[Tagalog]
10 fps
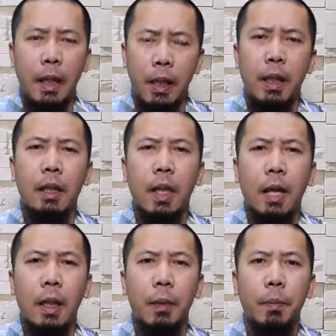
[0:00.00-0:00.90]
ingatan
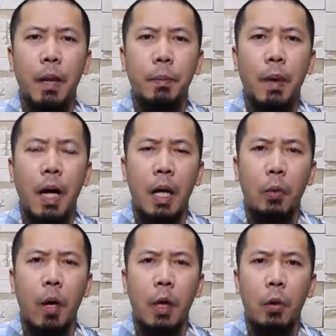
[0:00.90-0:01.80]
sa ating
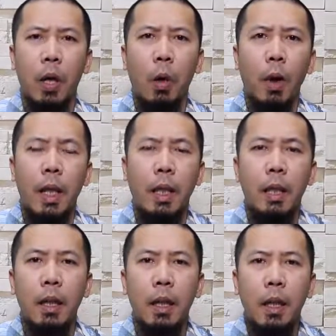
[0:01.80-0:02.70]
pang-araw-araw na gawain